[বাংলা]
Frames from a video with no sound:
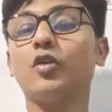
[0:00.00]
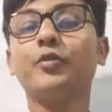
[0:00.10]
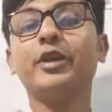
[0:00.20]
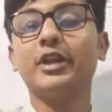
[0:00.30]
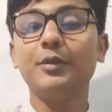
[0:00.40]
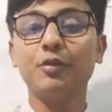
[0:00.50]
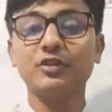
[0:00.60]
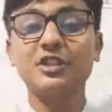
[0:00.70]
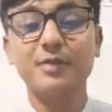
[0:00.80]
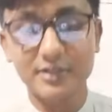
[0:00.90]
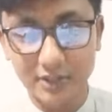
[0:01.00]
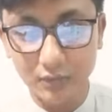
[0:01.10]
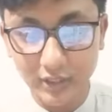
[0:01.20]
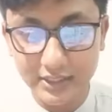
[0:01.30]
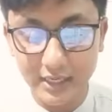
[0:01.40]
অটোমেটিকলি পঞ্চাশ পার্সেন্ট
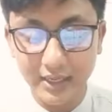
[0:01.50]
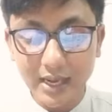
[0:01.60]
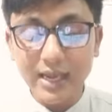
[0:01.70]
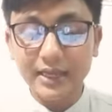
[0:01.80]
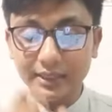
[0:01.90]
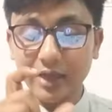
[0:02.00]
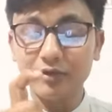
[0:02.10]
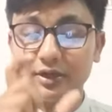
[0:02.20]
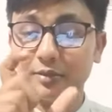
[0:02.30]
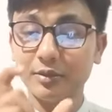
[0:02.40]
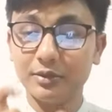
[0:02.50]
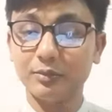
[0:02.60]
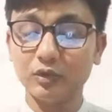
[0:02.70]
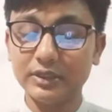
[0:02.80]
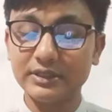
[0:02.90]
হয়ে যায় এর কারণটা আমি
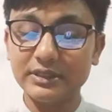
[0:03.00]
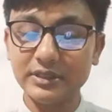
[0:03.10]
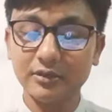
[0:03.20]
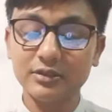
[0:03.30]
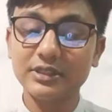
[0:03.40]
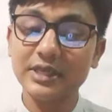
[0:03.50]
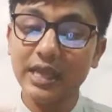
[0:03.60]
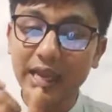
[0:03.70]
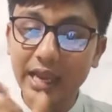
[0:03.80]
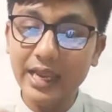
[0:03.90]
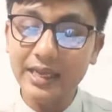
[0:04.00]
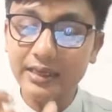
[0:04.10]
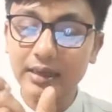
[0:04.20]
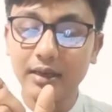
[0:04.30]
আপনাকে বলতেছি সেটা হচ্ছে যে এই